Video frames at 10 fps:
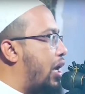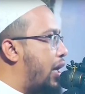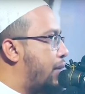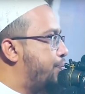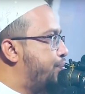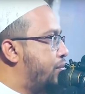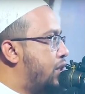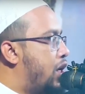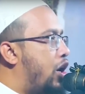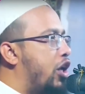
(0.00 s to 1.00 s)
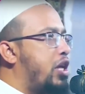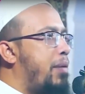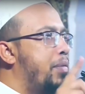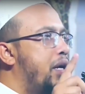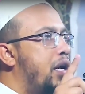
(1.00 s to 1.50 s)
ইনশাআল্লাহ
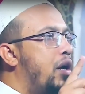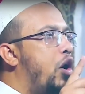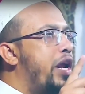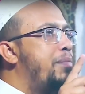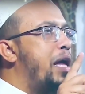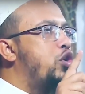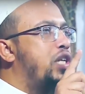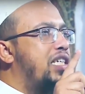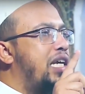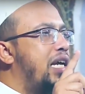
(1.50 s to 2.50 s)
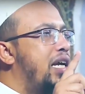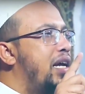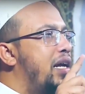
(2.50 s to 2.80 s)
অতএব অনেক মানুষ আছে